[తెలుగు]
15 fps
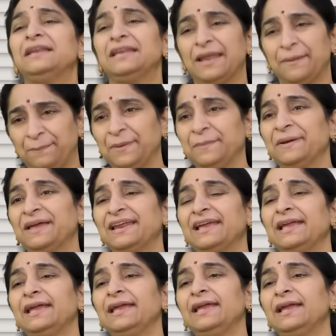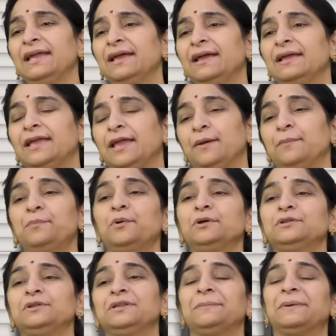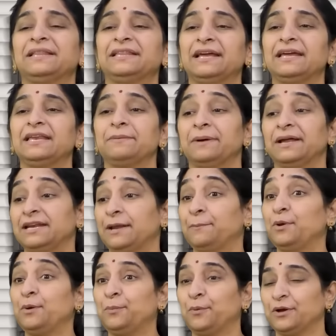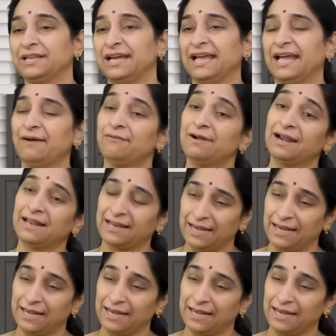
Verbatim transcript: నెప్పి మనకి ఏం పోతుంది మన దగ్గర మన డబ్బులు పోతాయా వాళ్ళకి